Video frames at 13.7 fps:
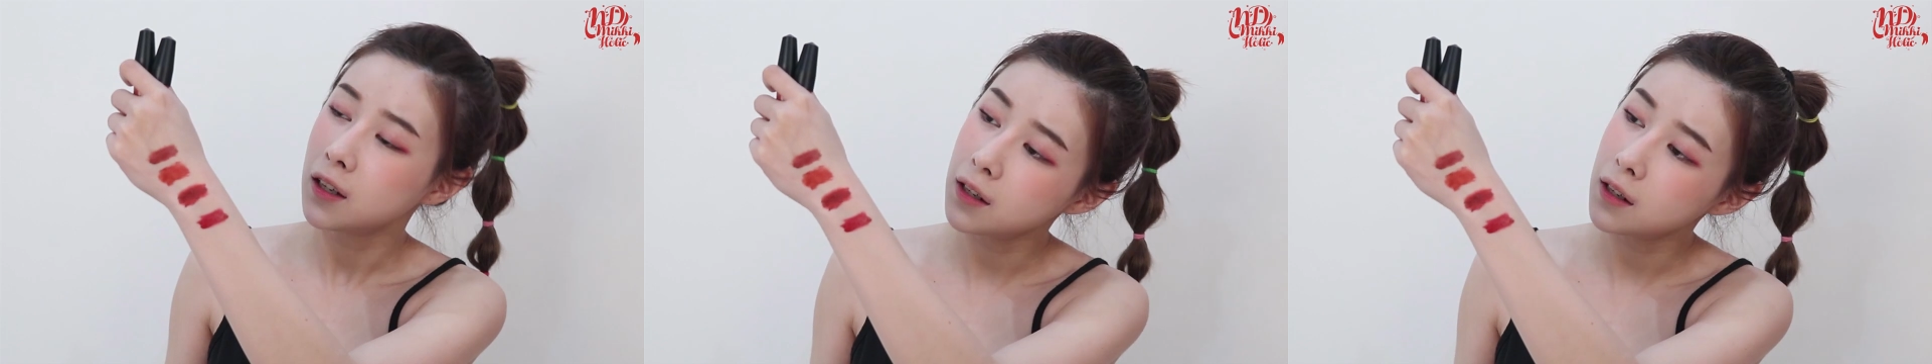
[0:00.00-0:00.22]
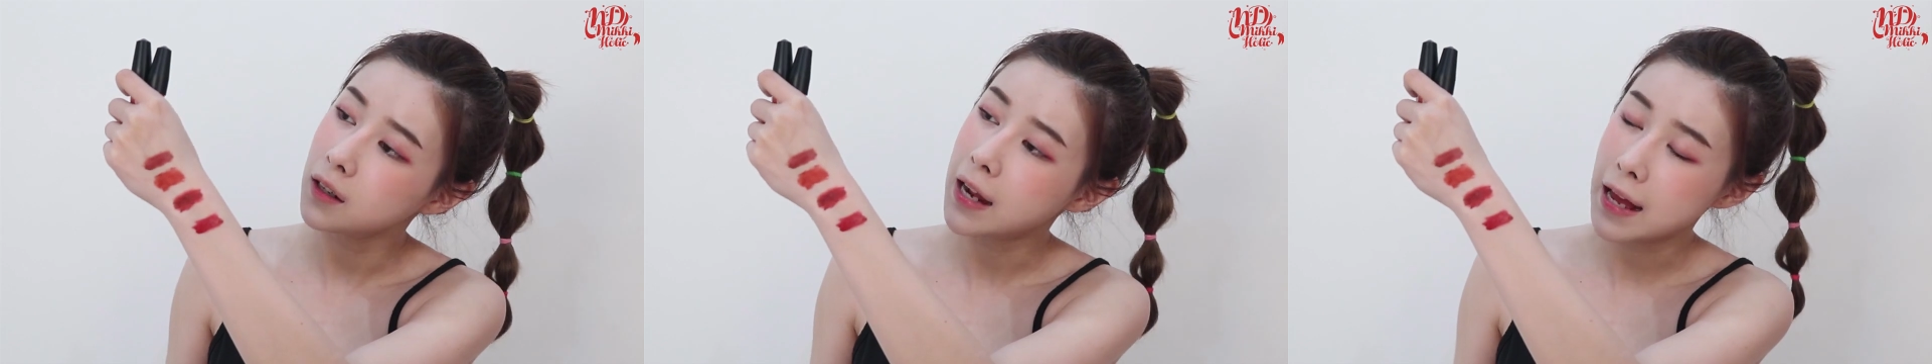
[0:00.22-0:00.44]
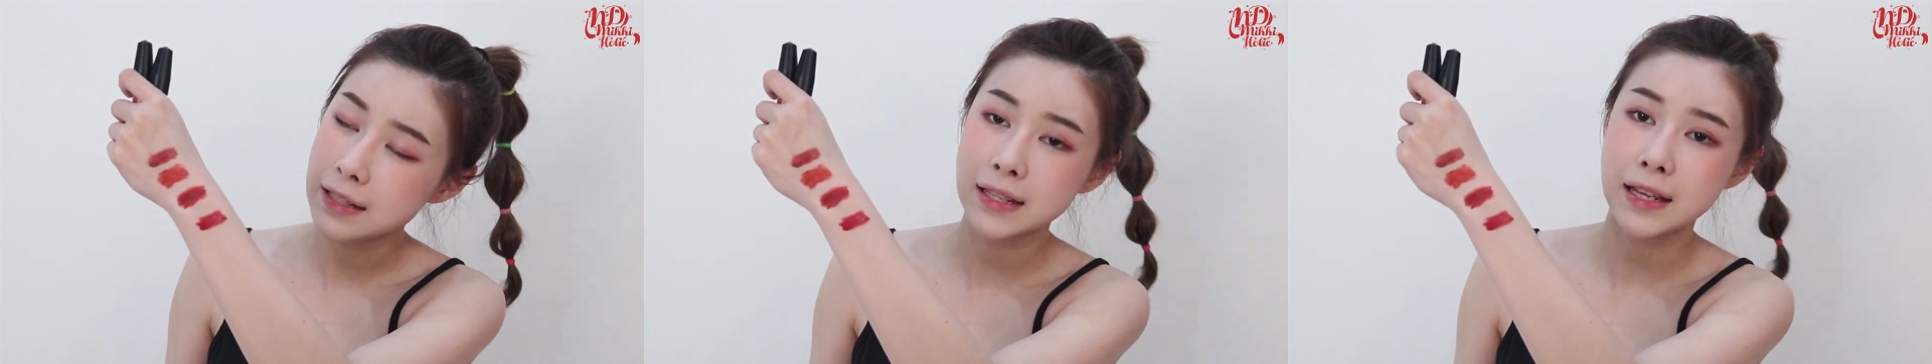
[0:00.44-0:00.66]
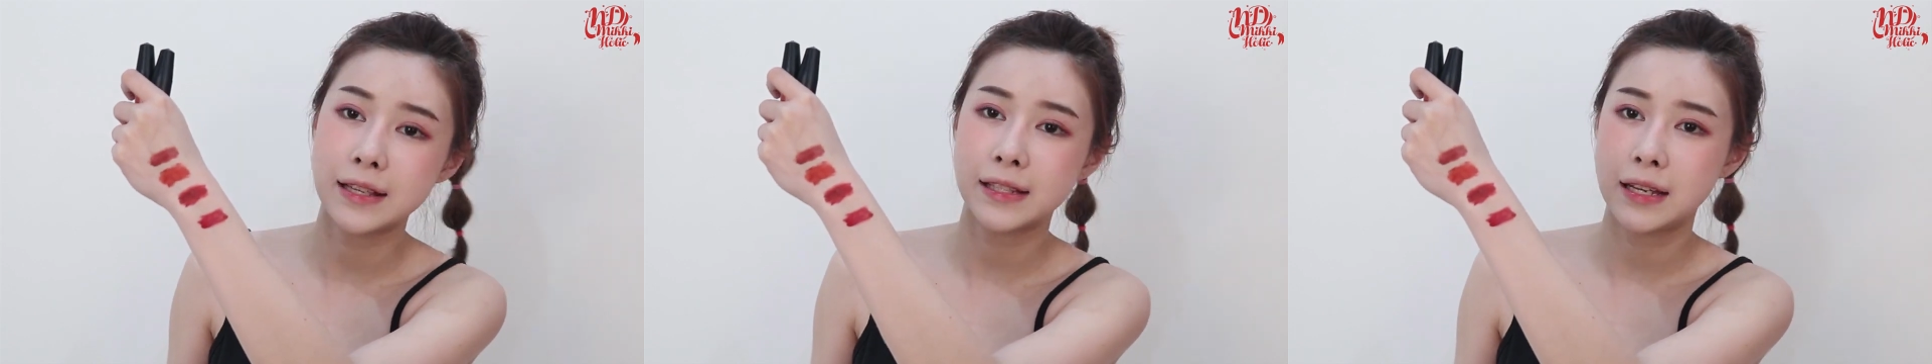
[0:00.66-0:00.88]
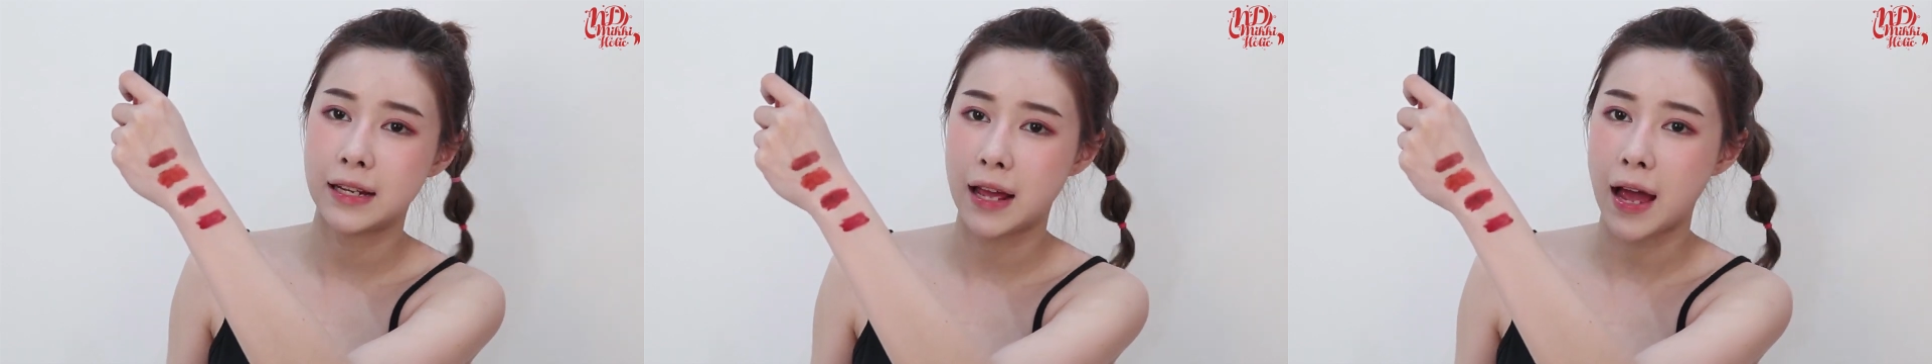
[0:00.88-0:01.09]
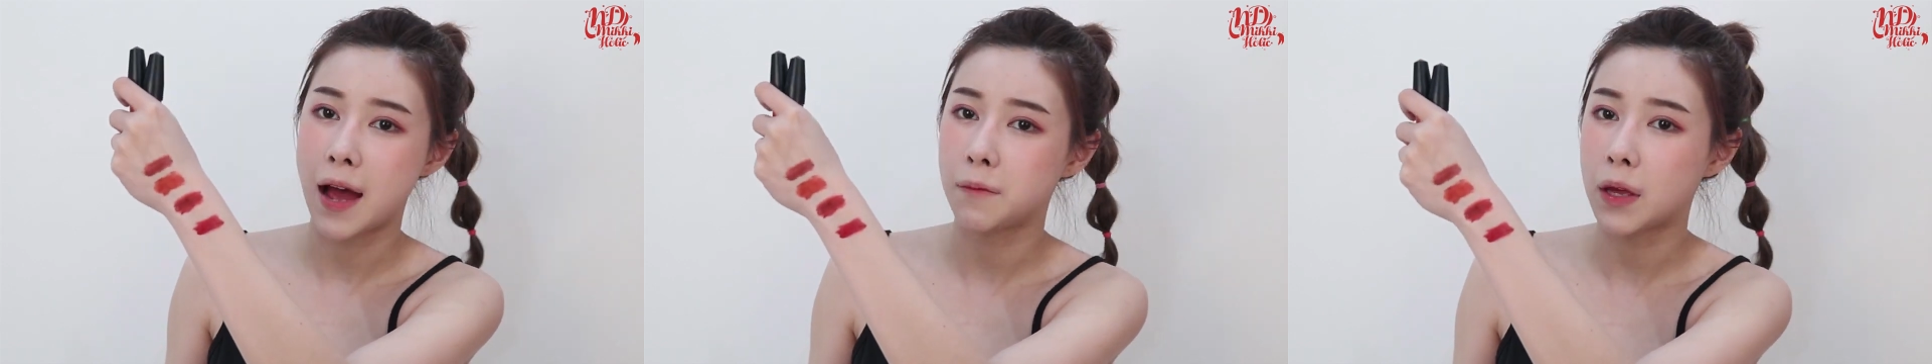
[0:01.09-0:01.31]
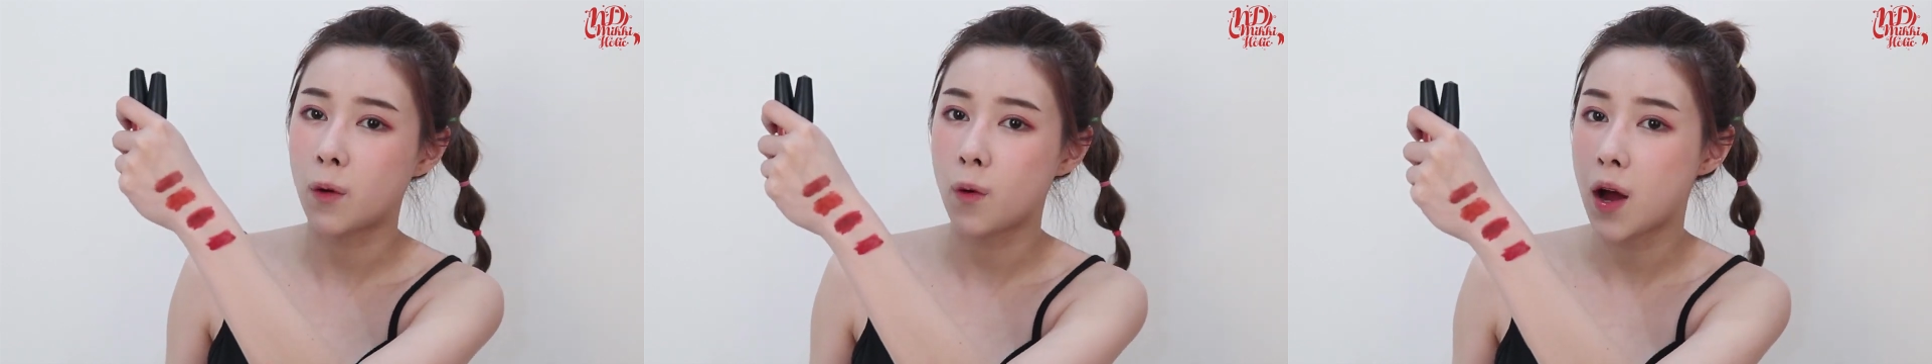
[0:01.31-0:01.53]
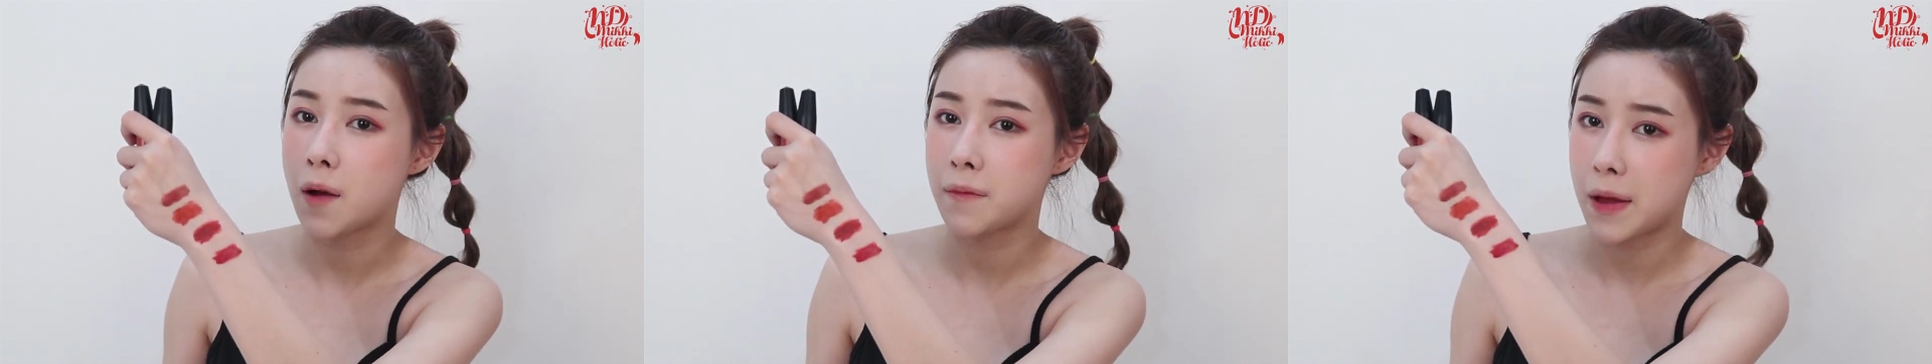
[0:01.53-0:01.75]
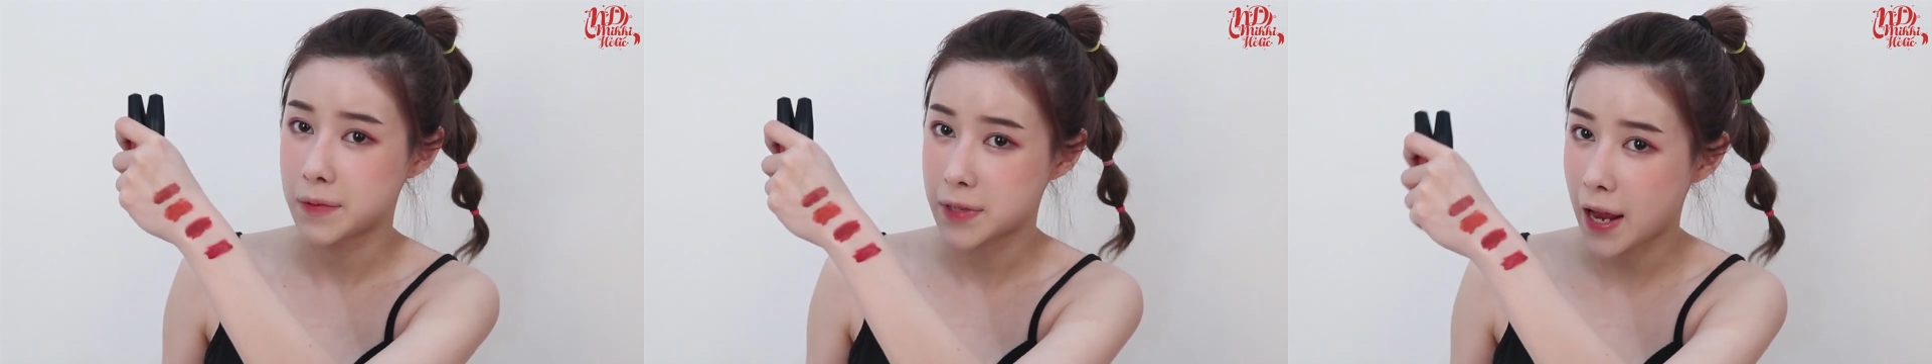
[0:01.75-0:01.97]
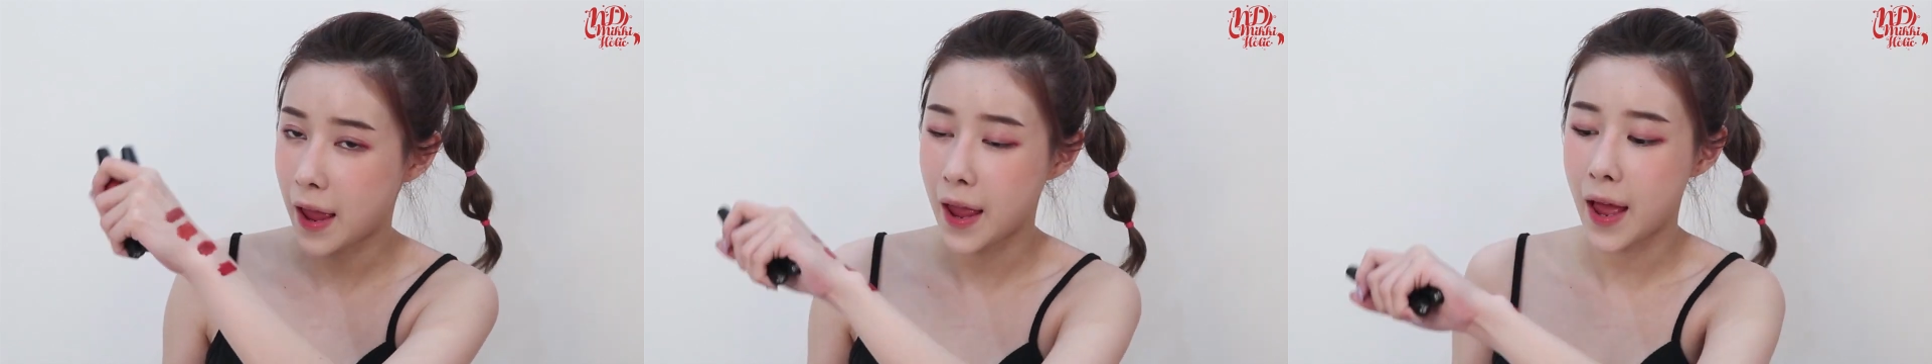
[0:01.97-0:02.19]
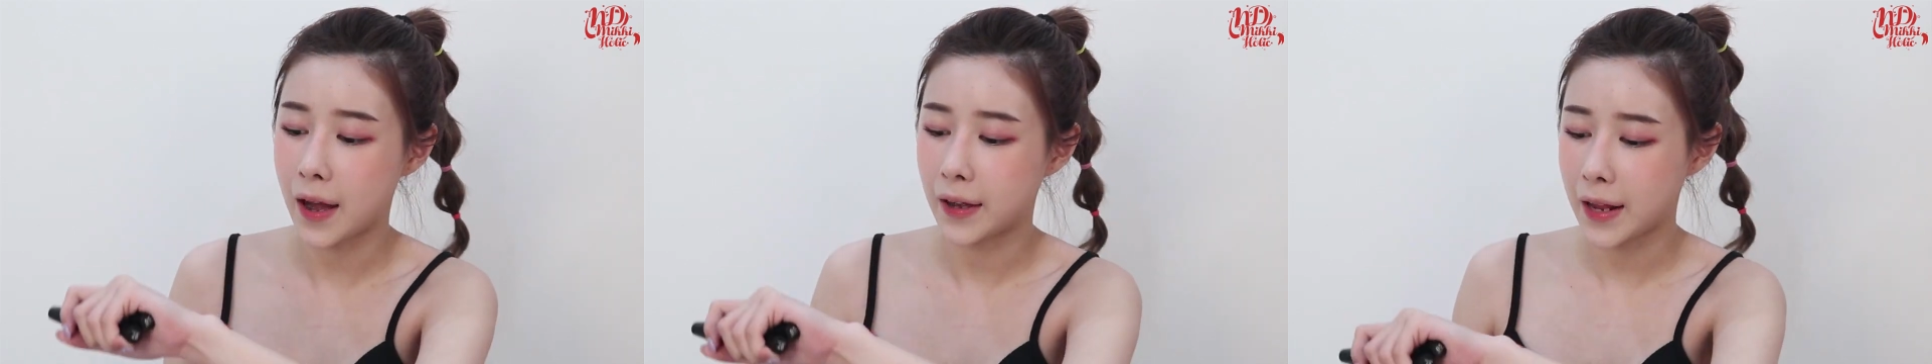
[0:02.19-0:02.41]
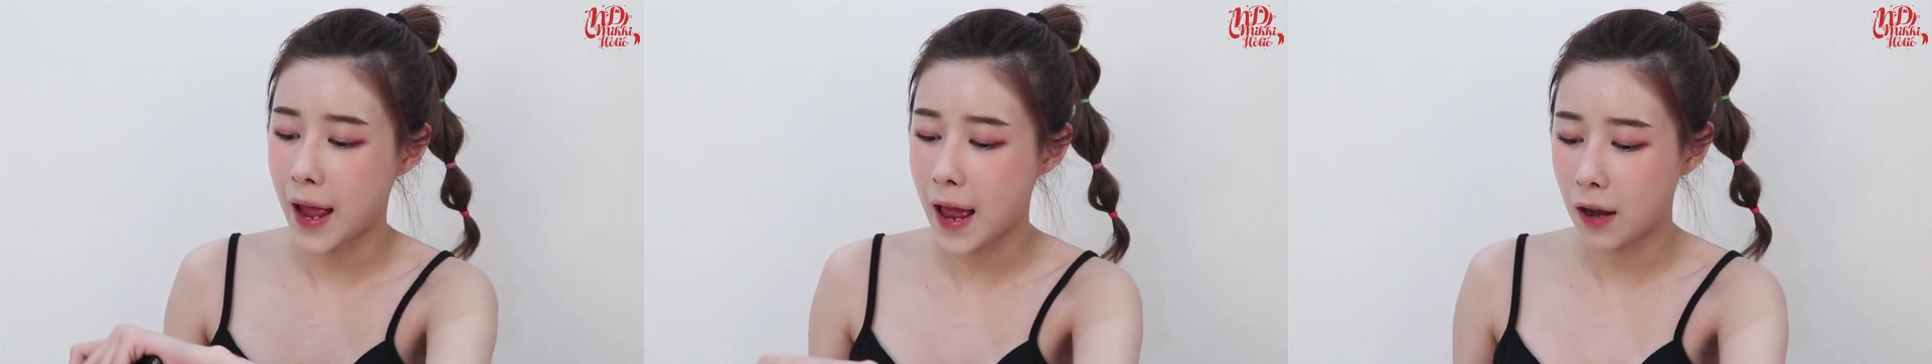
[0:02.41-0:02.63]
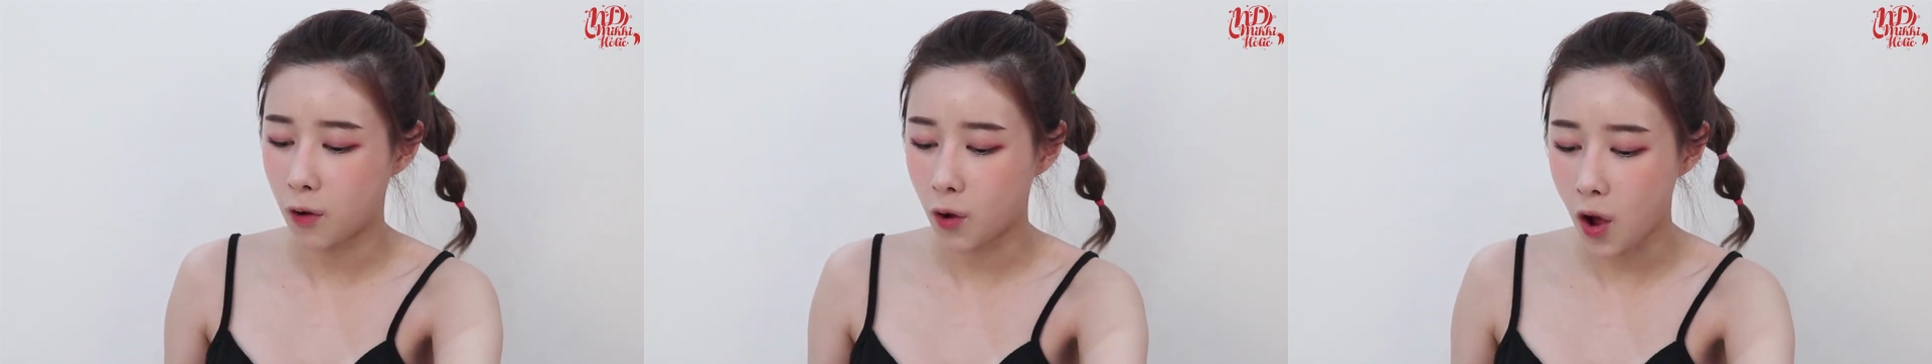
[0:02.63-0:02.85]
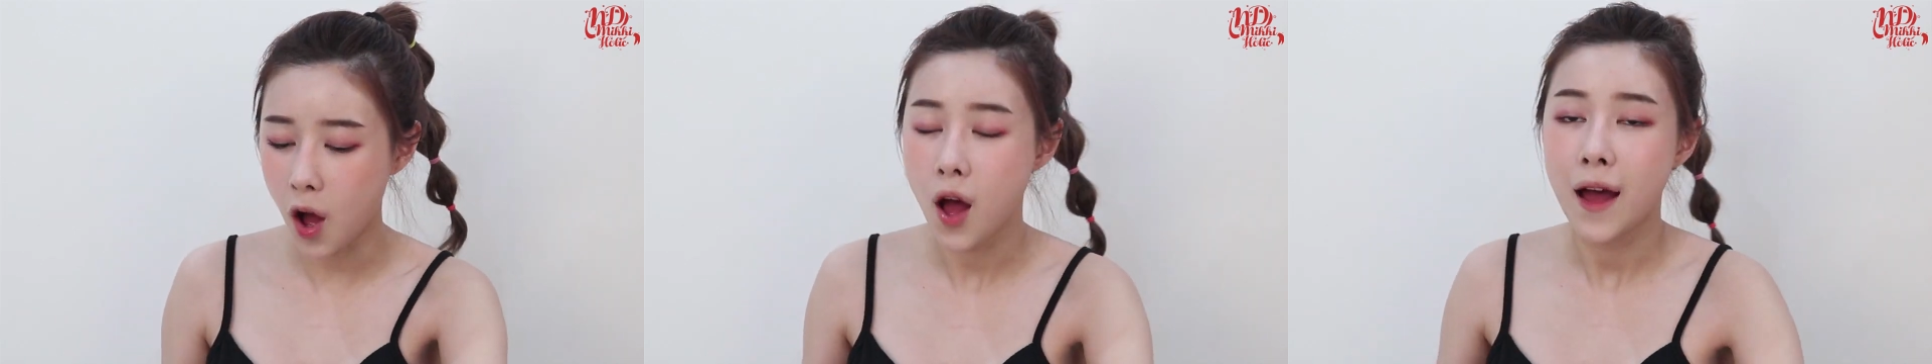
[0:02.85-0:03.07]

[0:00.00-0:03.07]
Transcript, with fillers: คือทั้ง4สีเนี้ยมีความแบบใช้งานง่ายแล้วก็